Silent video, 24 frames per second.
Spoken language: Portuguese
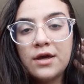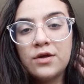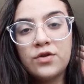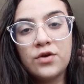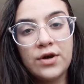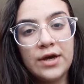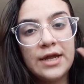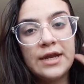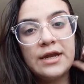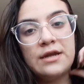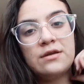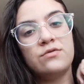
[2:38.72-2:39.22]
Eu
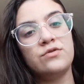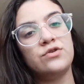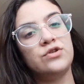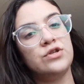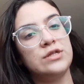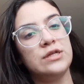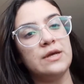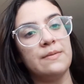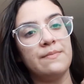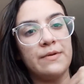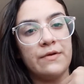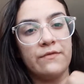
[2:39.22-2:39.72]
tô querendo
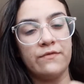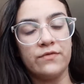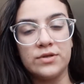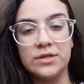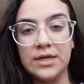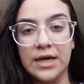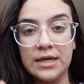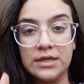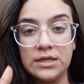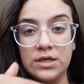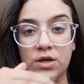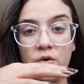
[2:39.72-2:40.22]
dizer para
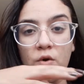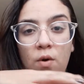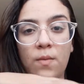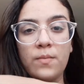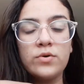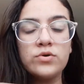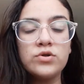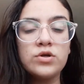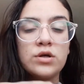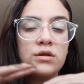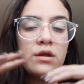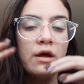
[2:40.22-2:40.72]
vocês que
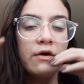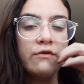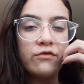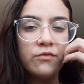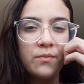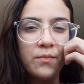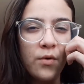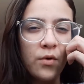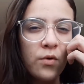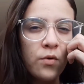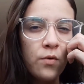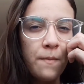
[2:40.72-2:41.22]
como eu já tava
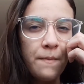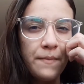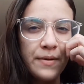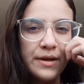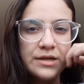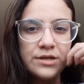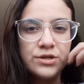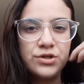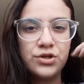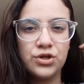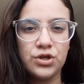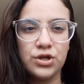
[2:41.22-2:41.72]
um pouco
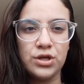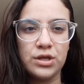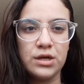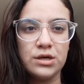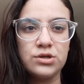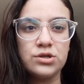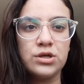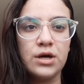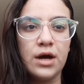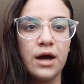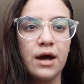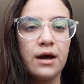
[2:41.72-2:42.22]

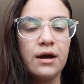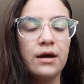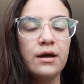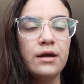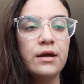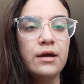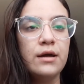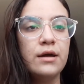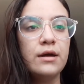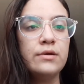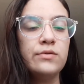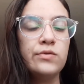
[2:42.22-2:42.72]
perdida já
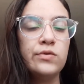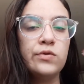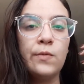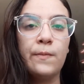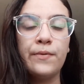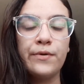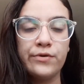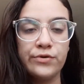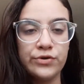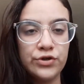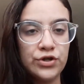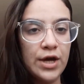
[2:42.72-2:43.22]
no
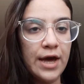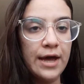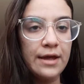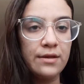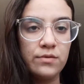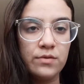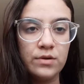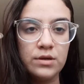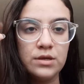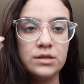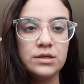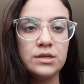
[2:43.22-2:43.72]

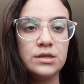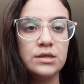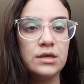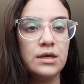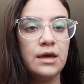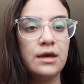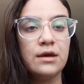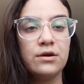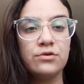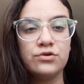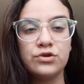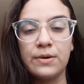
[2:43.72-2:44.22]
projeto em
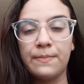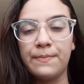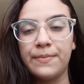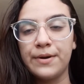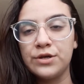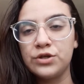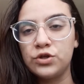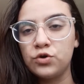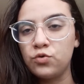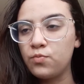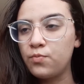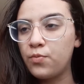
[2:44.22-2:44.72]
si. Eu já
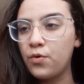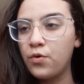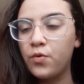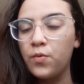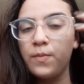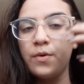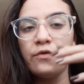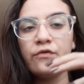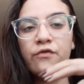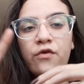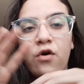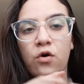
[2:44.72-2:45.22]
perdi um
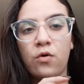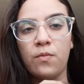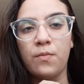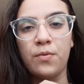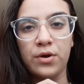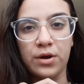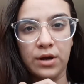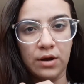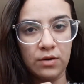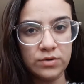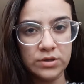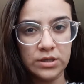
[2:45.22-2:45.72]
pouco meu foco
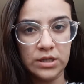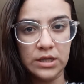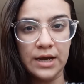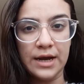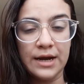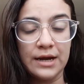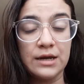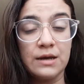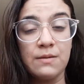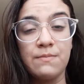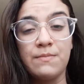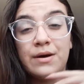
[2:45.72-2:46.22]
por causa da
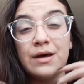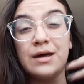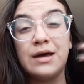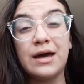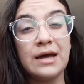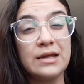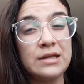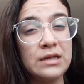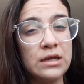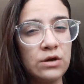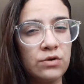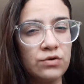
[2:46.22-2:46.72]

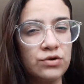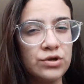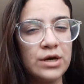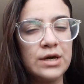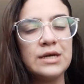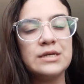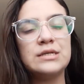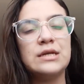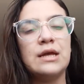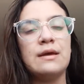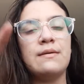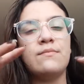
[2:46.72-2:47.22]
arquibancada, que eu já
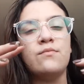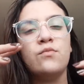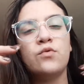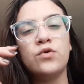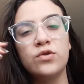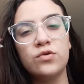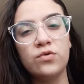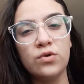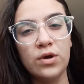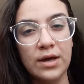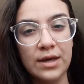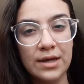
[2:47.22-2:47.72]
gastei
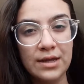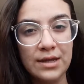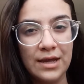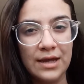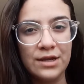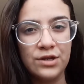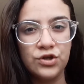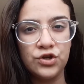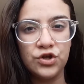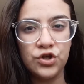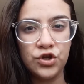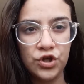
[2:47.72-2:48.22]
muito a
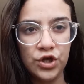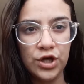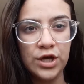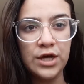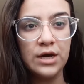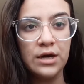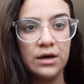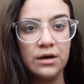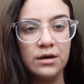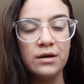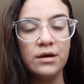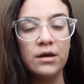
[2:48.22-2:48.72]

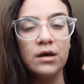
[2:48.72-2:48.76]
energia